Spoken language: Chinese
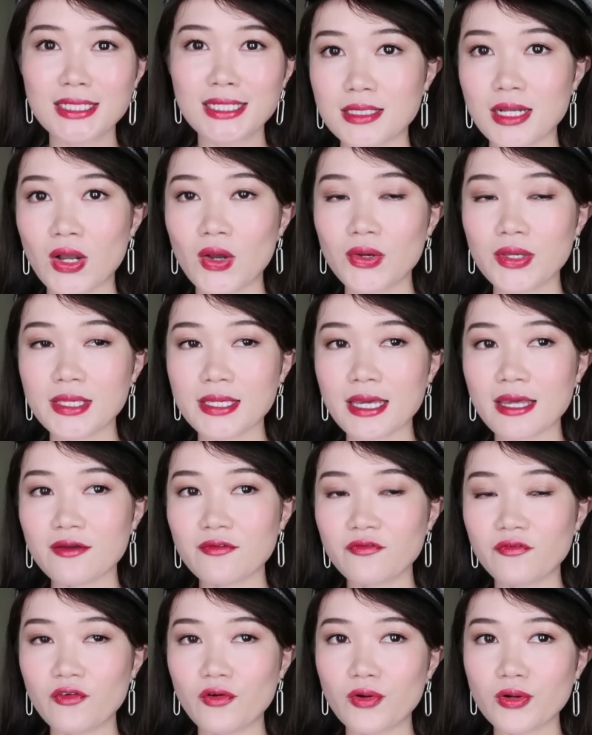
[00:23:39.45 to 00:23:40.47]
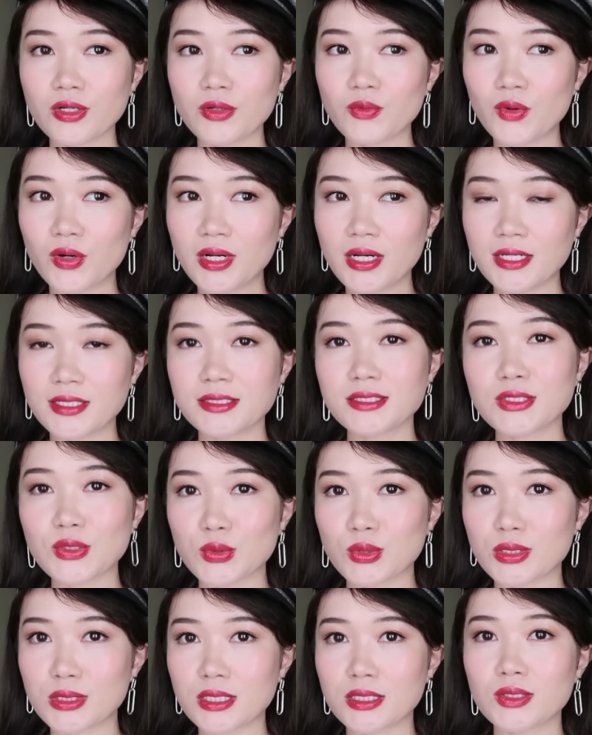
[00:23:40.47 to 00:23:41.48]
然后应该 follow 我很
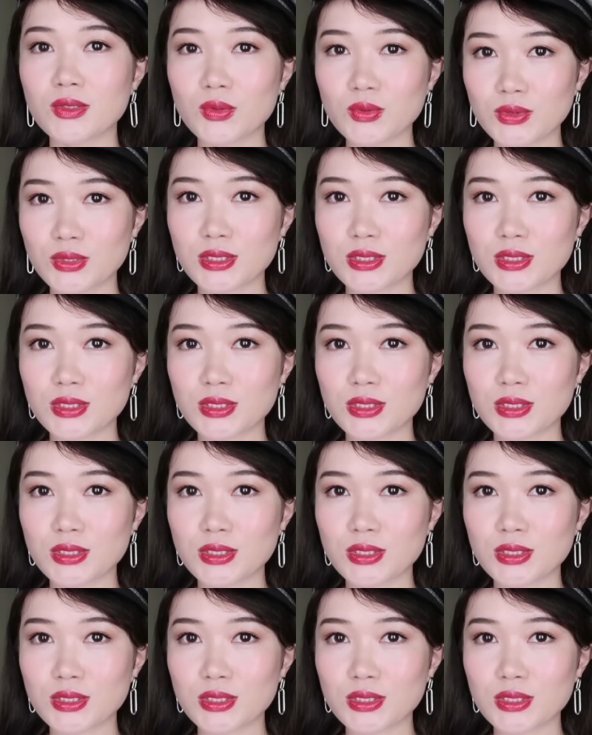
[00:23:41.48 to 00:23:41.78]
久的人都